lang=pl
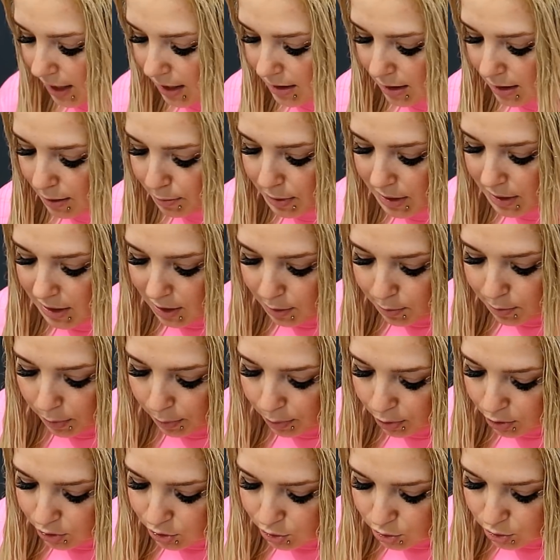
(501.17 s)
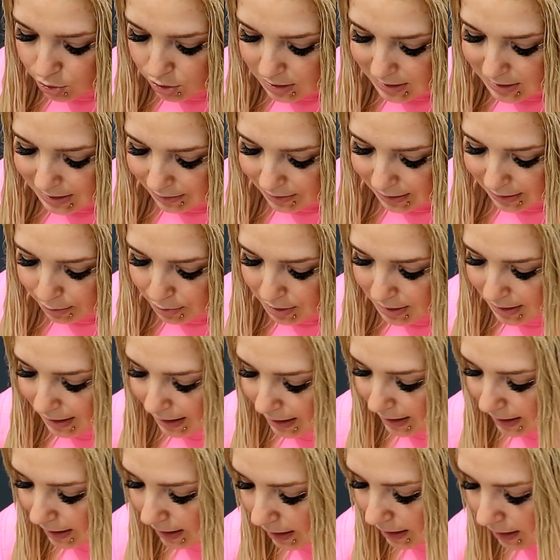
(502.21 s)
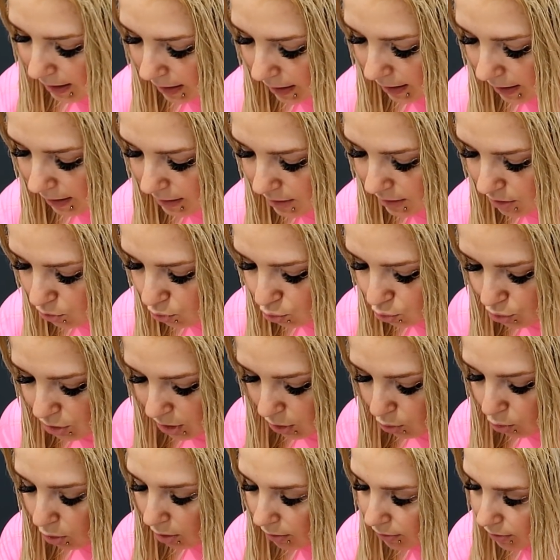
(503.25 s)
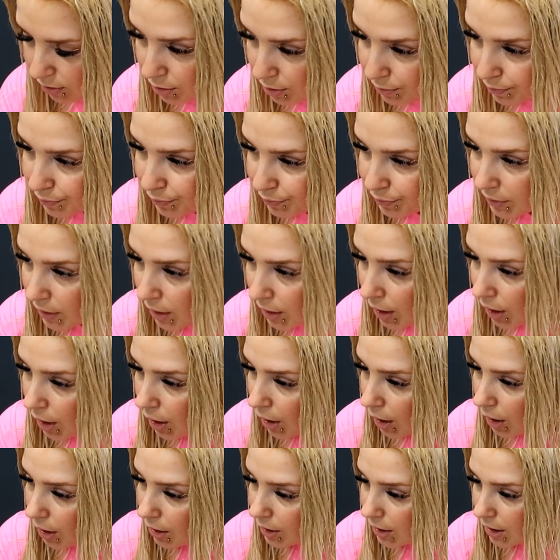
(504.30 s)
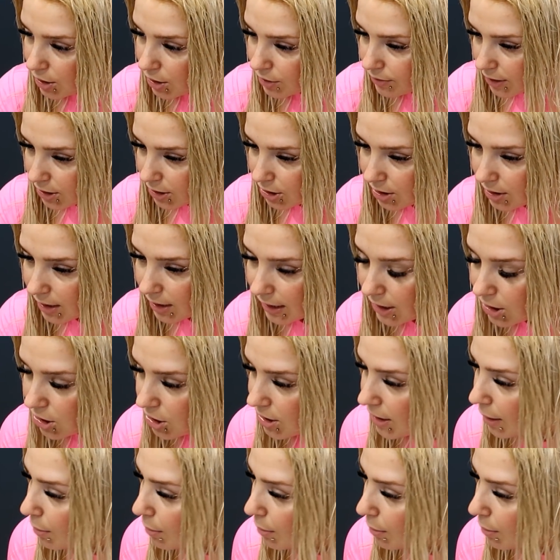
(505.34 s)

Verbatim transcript: Ten peeling po prostu zostawiamy na skórze głowy, też właśnie na jakiś